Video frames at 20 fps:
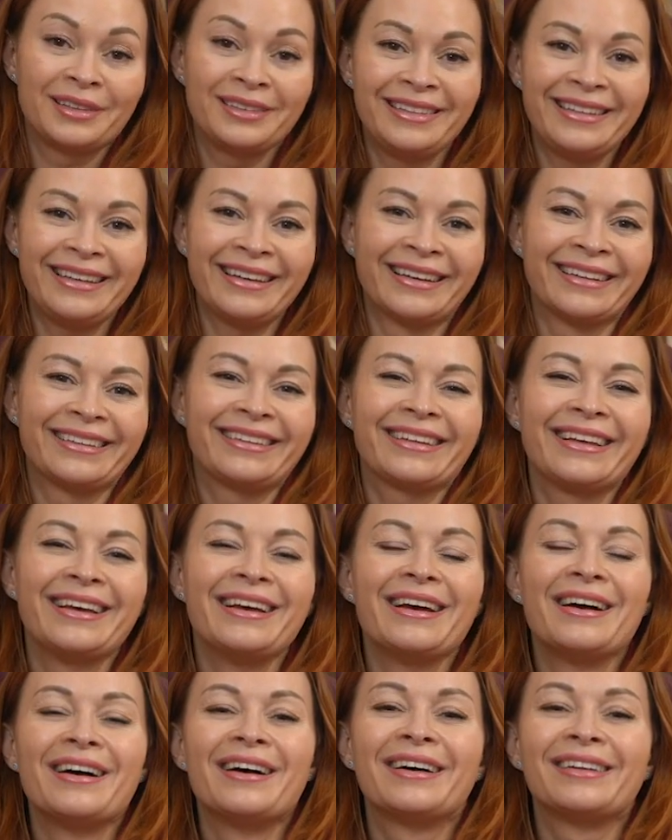нет,
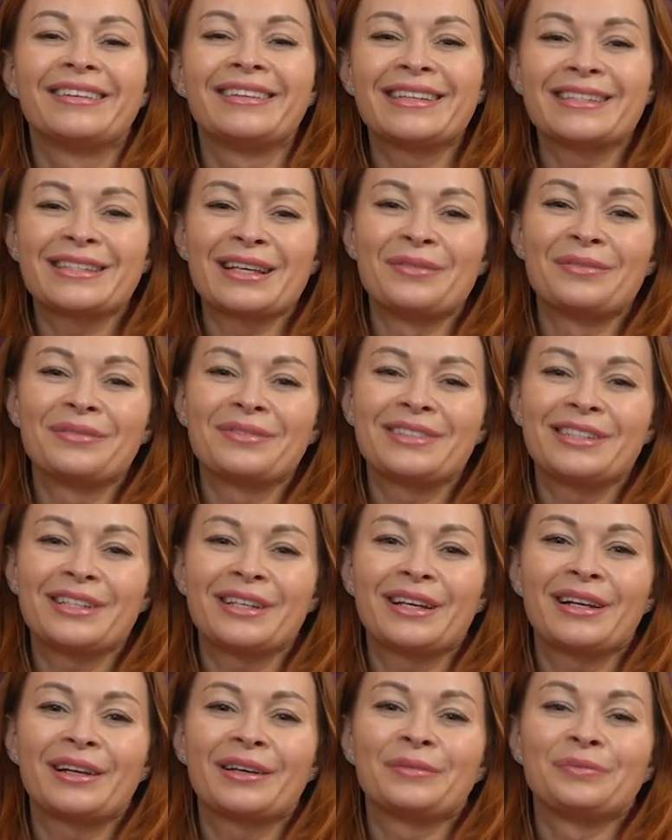на самом
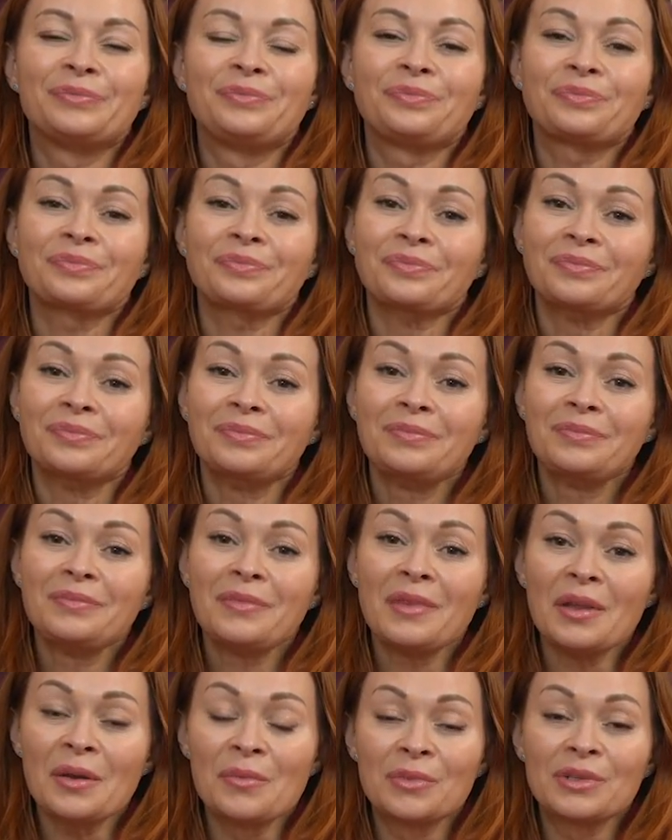деле
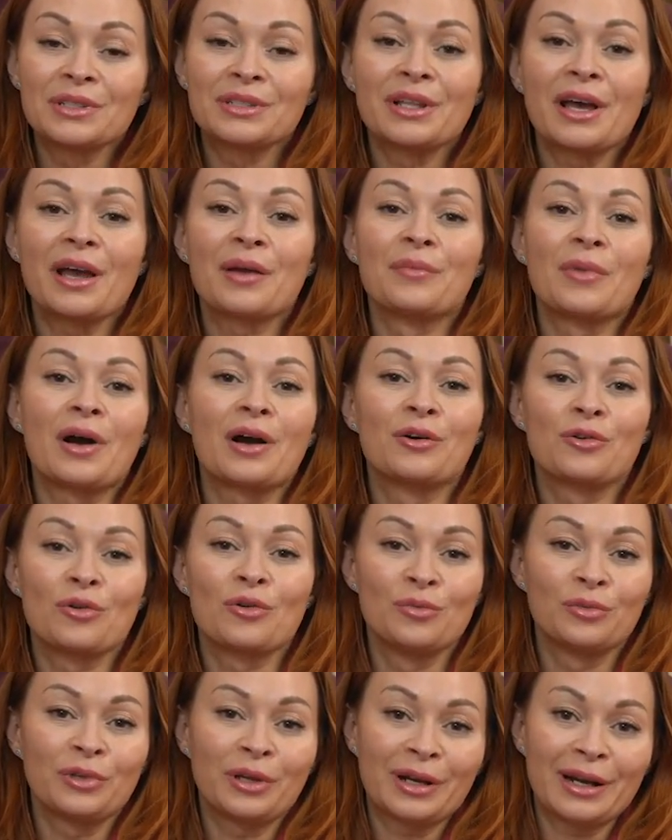мы знаем
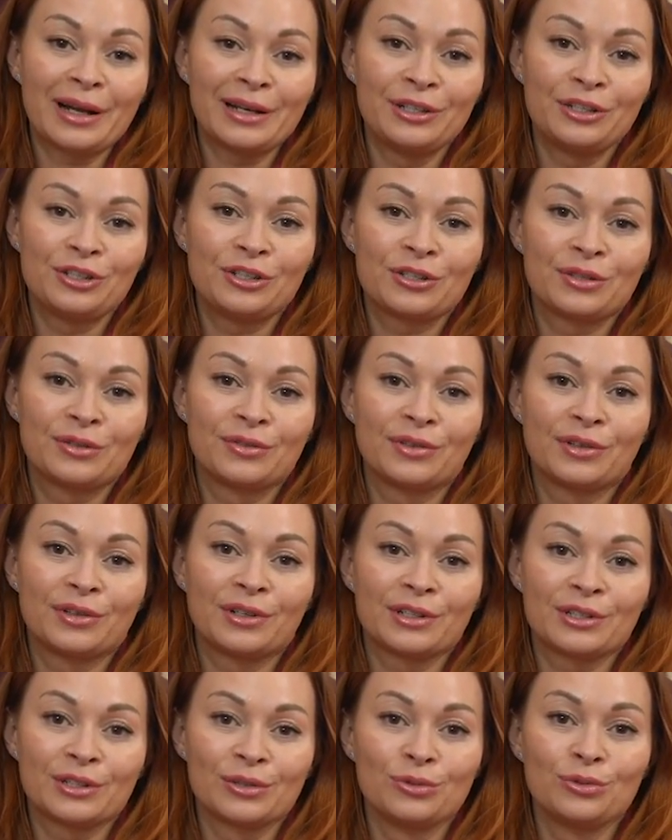огромное
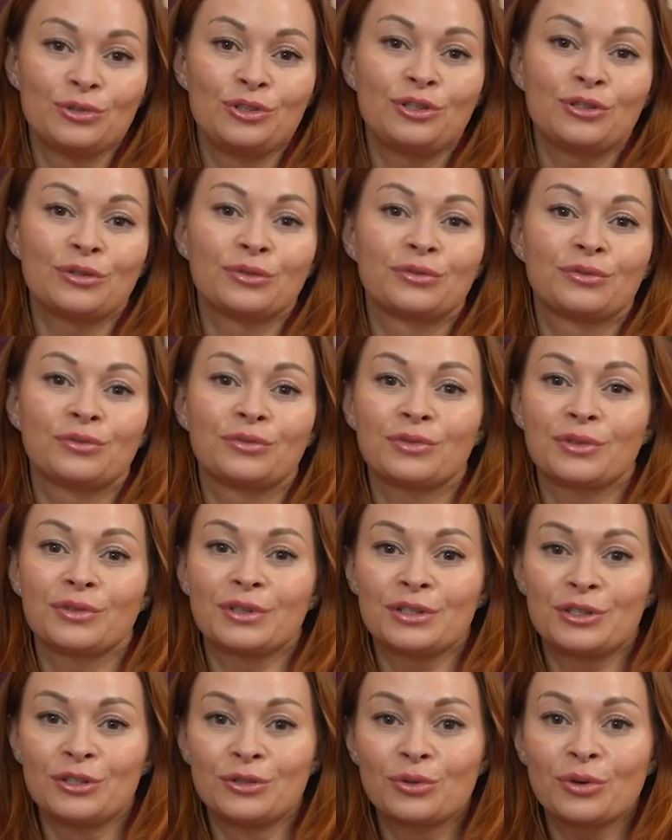количество случаев,
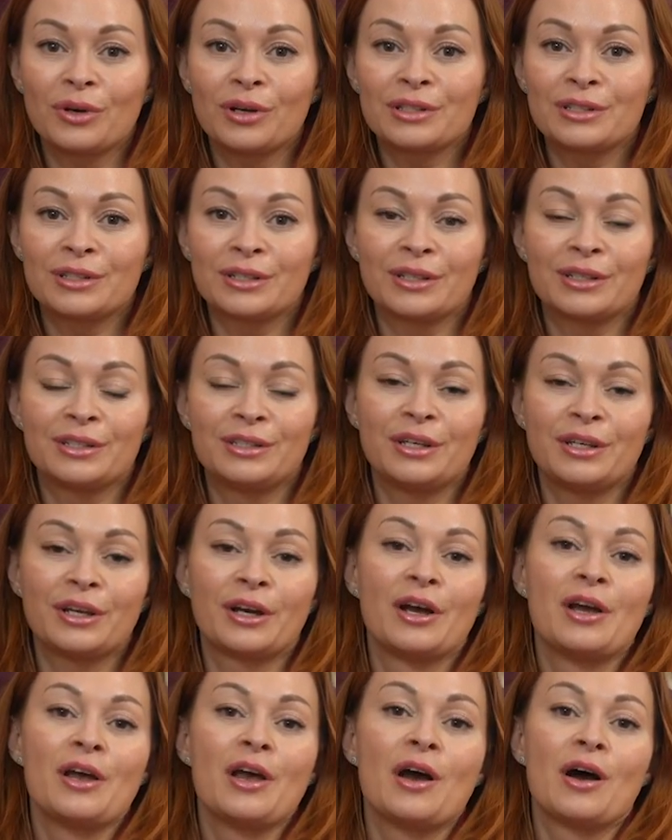э, ситуаций,
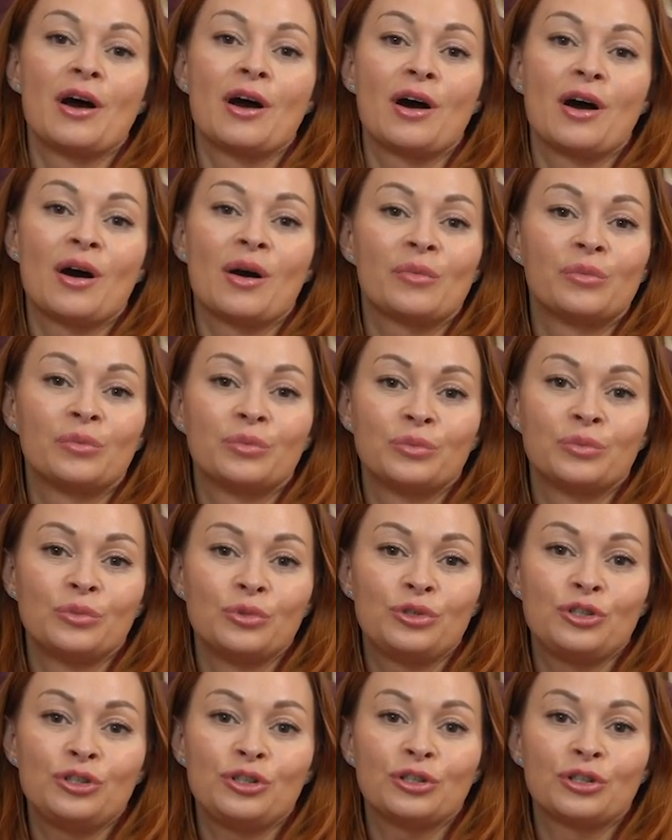где а,
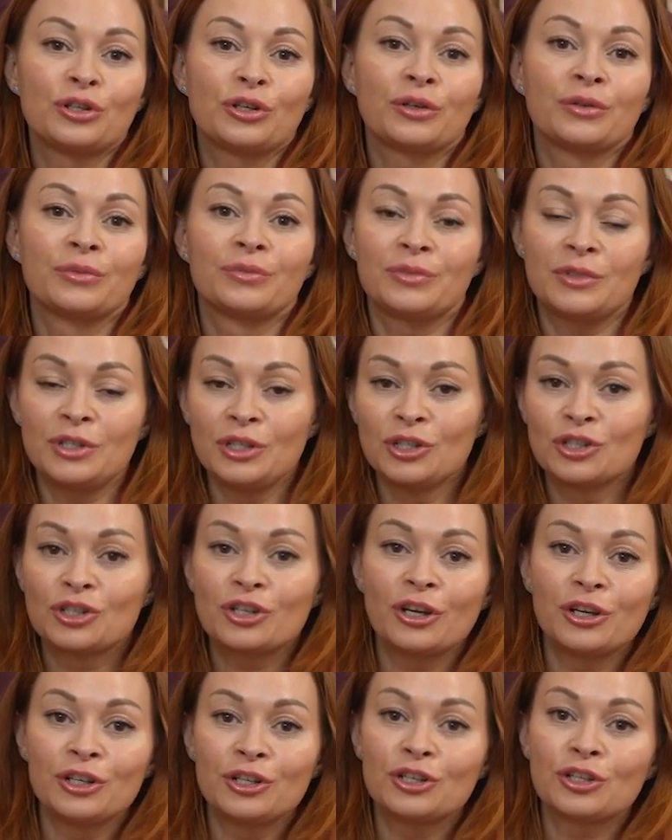мужчины и
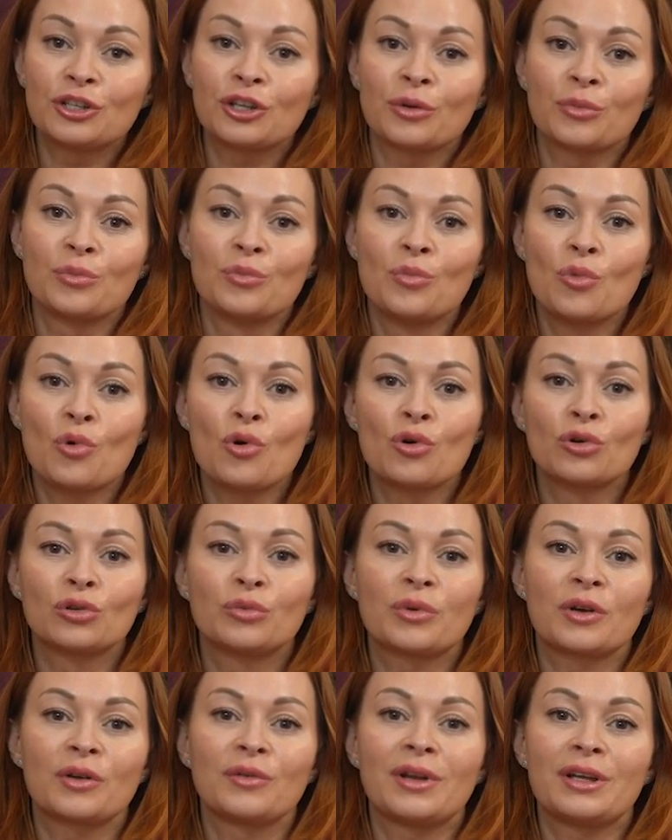женщины
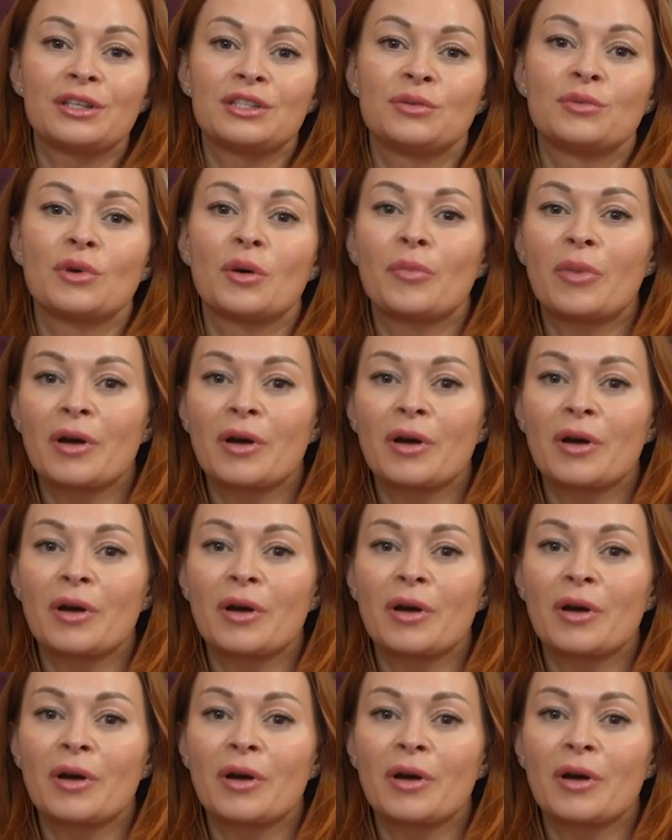могут проявлять себя